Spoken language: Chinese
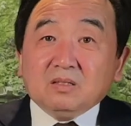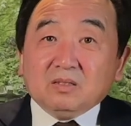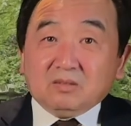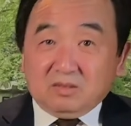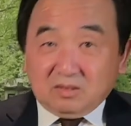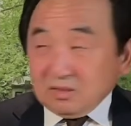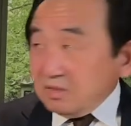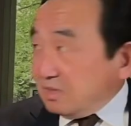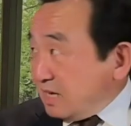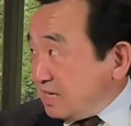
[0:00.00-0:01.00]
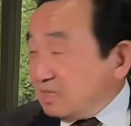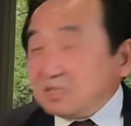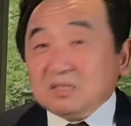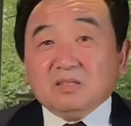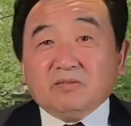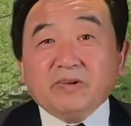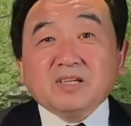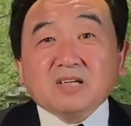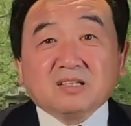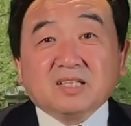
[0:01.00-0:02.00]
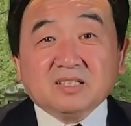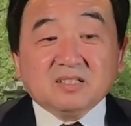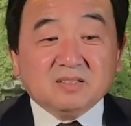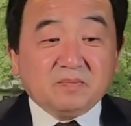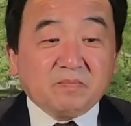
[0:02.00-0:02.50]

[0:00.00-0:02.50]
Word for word: 呃，类似非常类似，